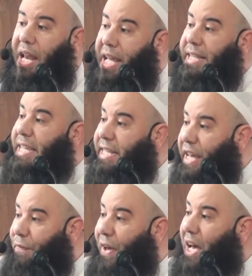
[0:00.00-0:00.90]
التي
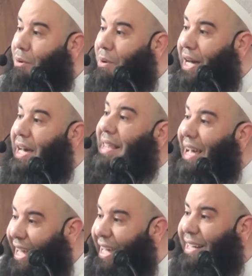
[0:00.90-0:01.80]
تفعل هذا
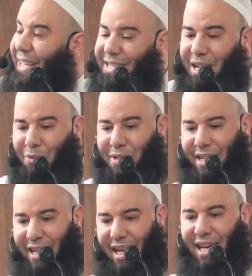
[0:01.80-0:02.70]
عرض
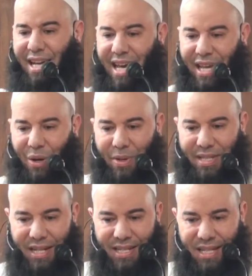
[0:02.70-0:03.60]
زوجها لا إخوة
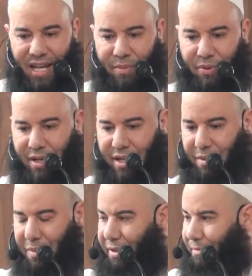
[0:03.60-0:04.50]
الإسلام
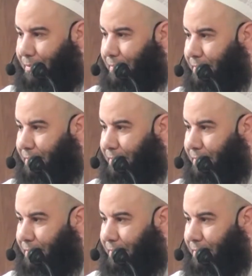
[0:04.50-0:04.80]
والإيمان